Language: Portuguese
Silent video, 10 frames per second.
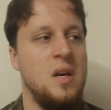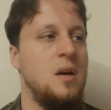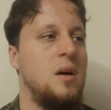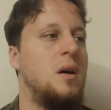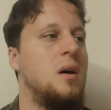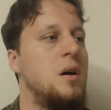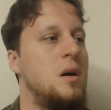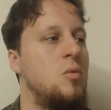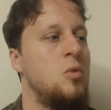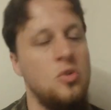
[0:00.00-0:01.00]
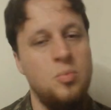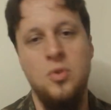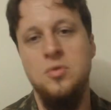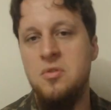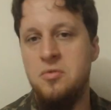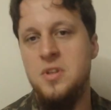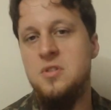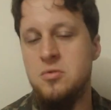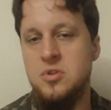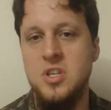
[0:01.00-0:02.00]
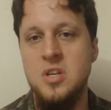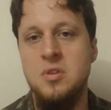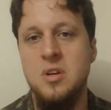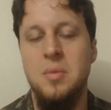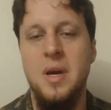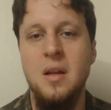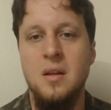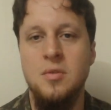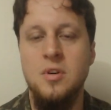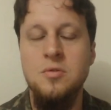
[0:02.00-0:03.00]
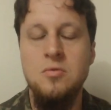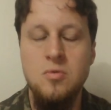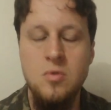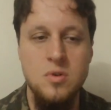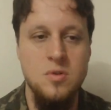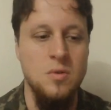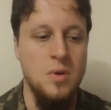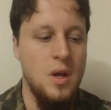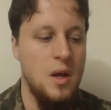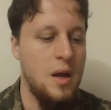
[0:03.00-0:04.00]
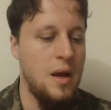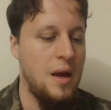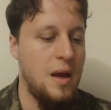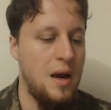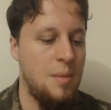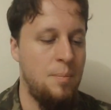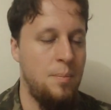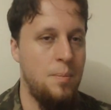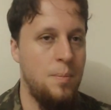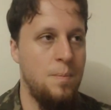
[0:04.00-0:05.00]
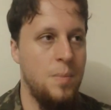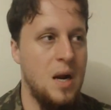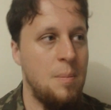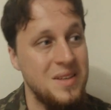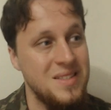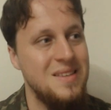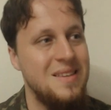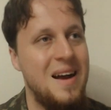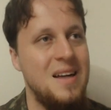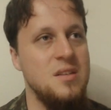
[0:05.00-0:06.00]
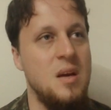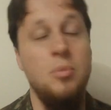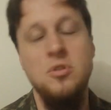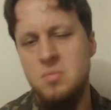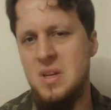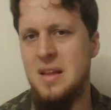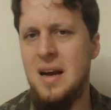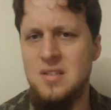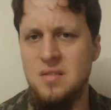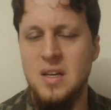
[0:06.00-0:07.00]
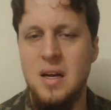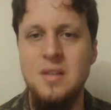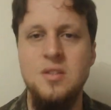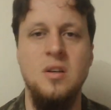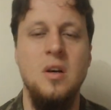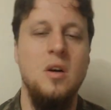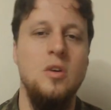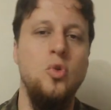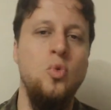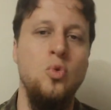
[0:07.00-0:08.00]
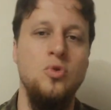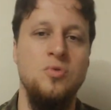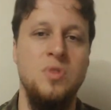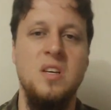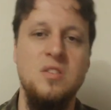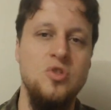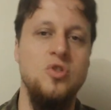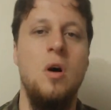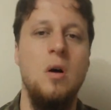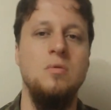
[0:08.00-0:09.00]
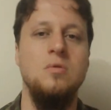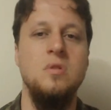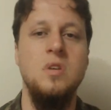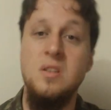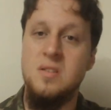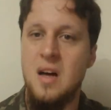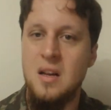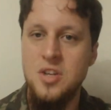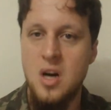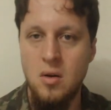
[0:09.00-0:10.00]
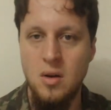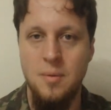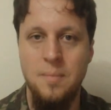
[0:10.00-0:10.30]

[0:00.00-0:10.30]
Uh, um outro ponto que foi discutido também né, durante o curso é a capacidade, né, possibilidade, na verdade, do uso desses jogos em sala de aula.